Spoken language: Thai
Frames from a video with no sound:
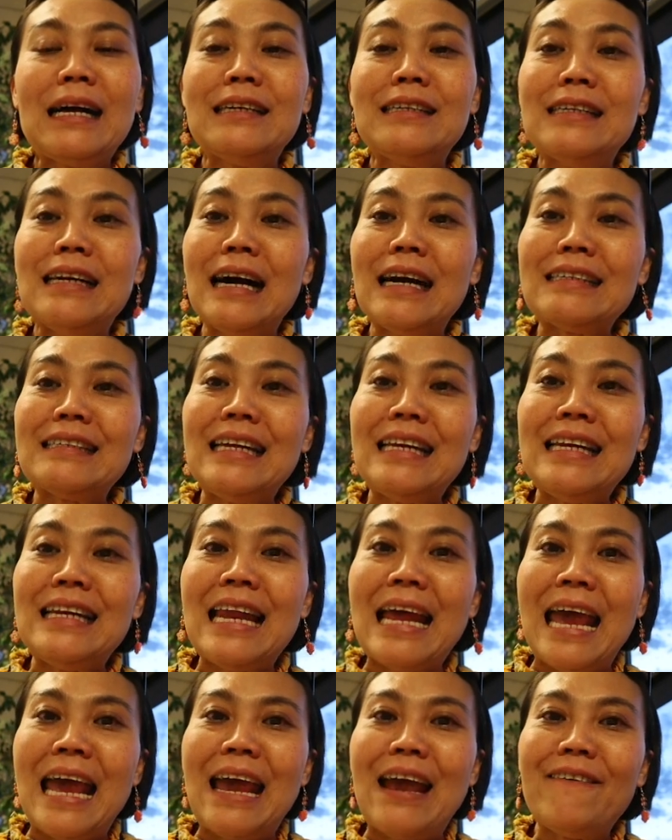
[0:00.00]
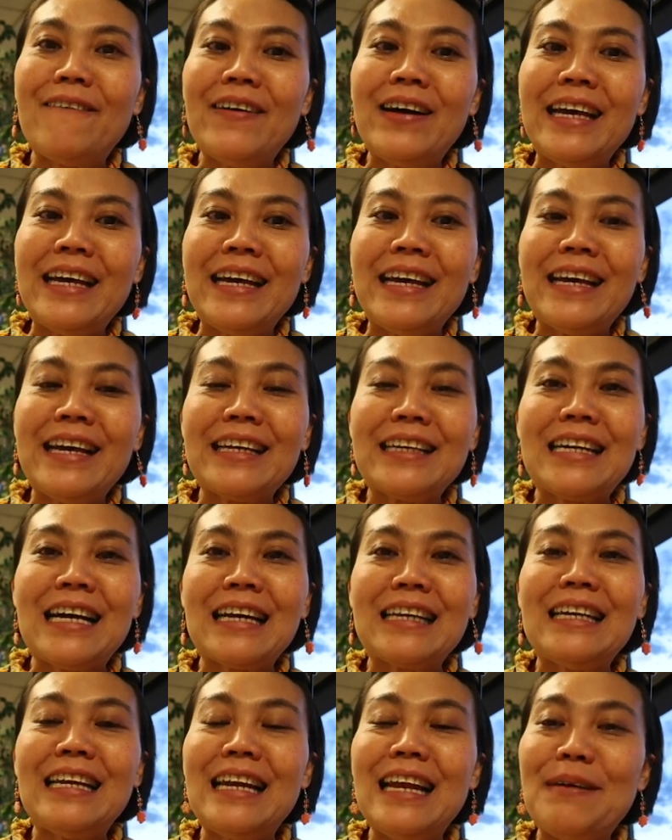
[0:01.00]
เครื่องดีเลย์เว้ยเครื่
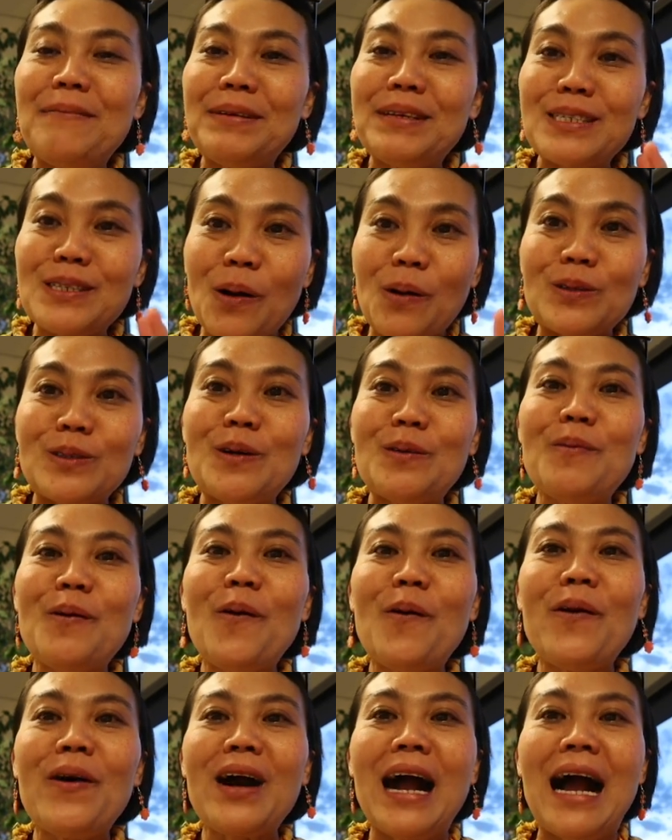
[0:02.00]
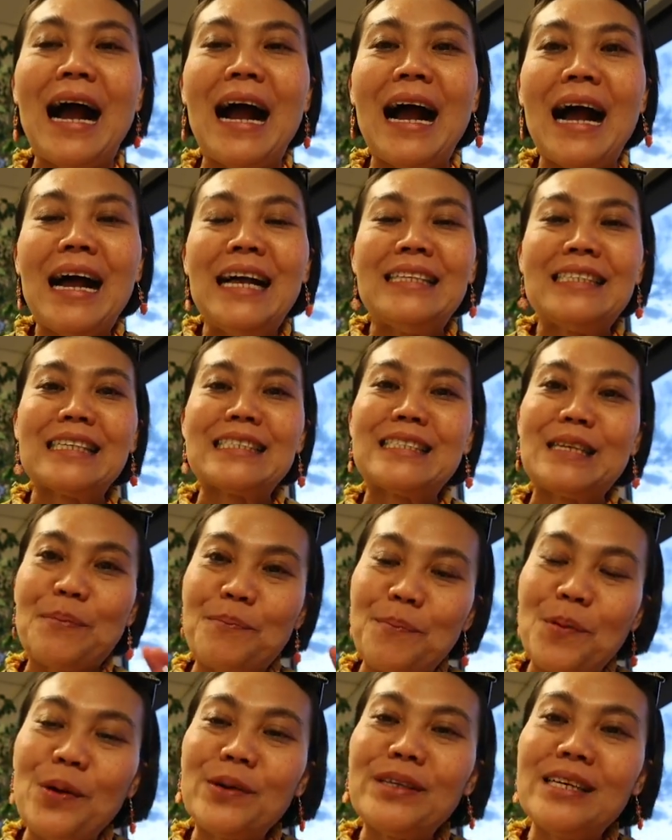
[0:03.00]
องดีเลย์ไปสองชั่วโมงอะ่ะ จากสิบ
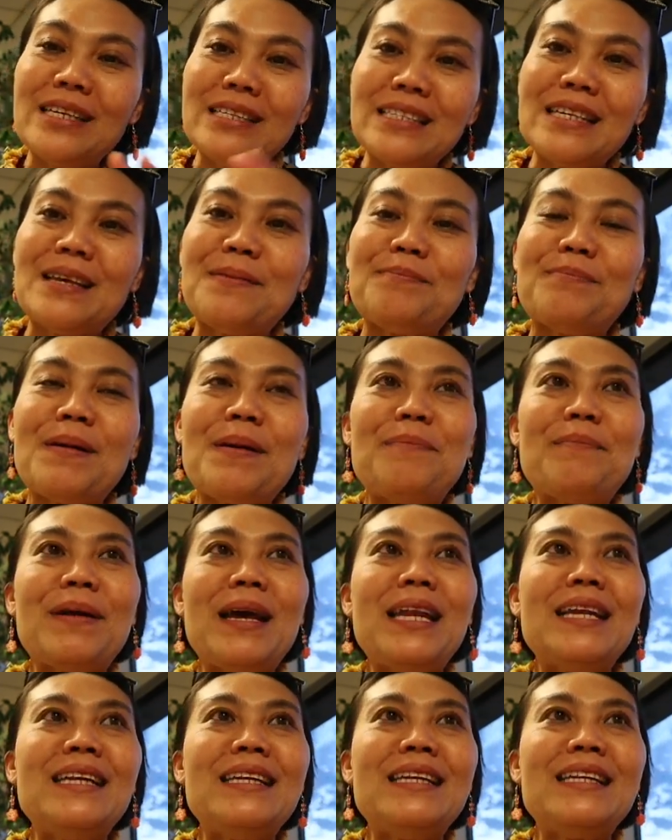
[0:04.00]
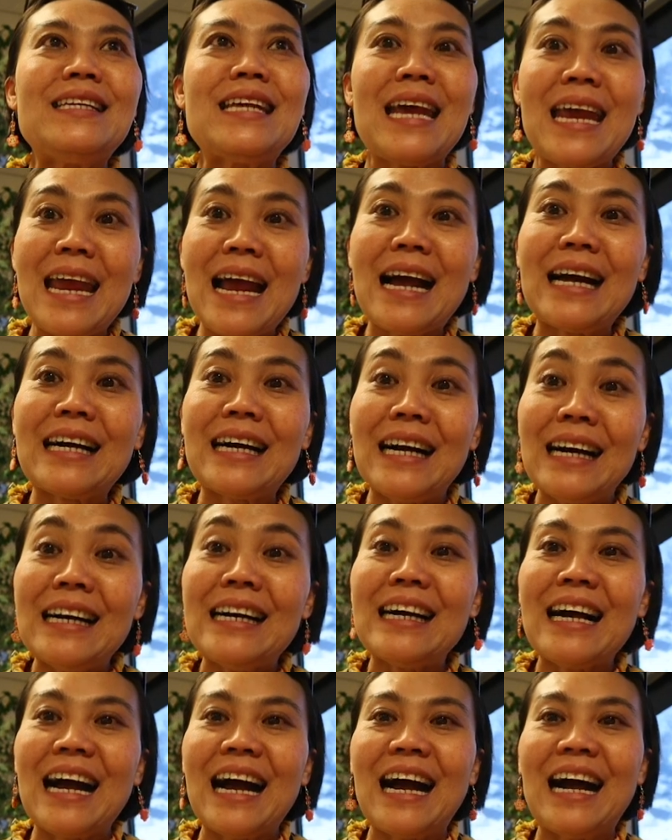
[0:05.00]
โมงยี่สิบไปเป็นเที่ยงครึ่
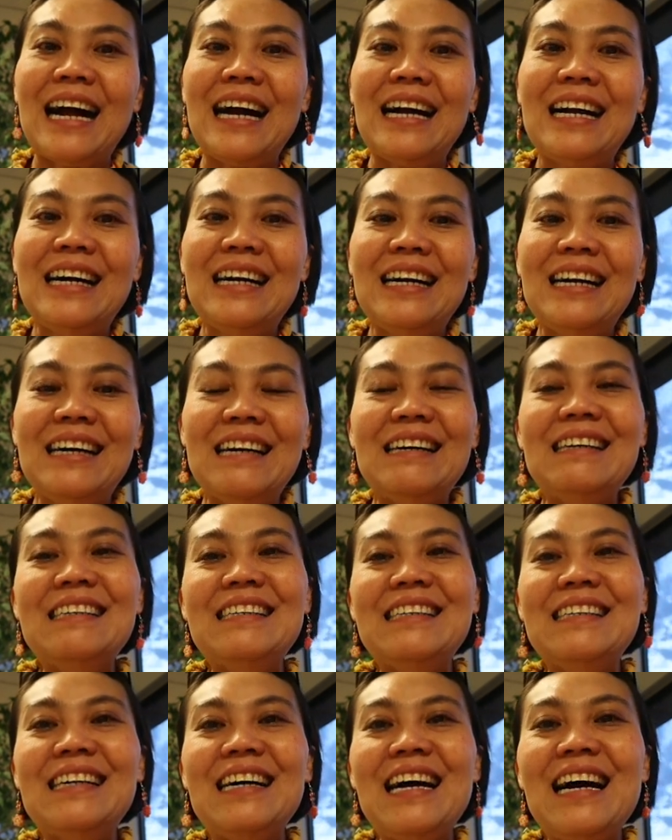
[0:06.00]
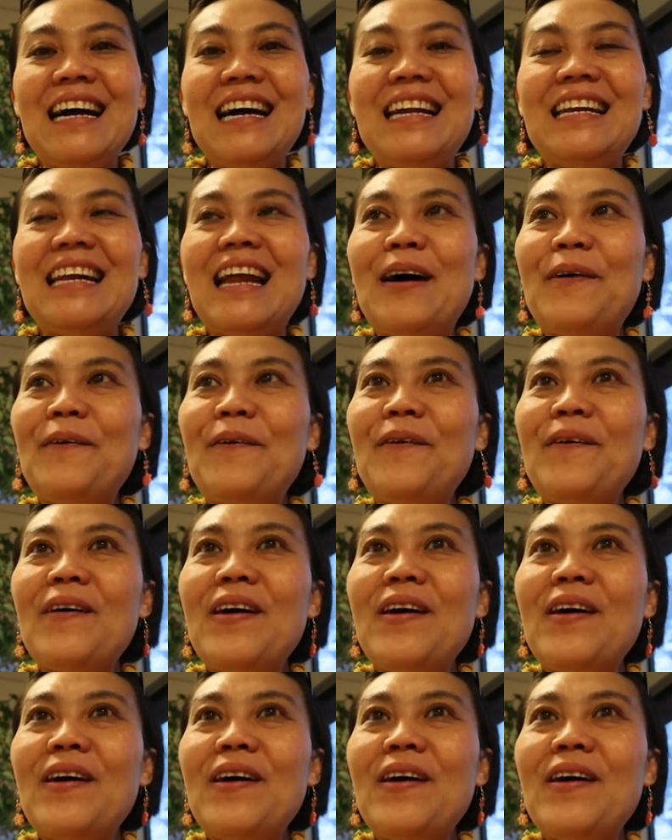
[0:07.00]
งอะ่ะเออ แล้ว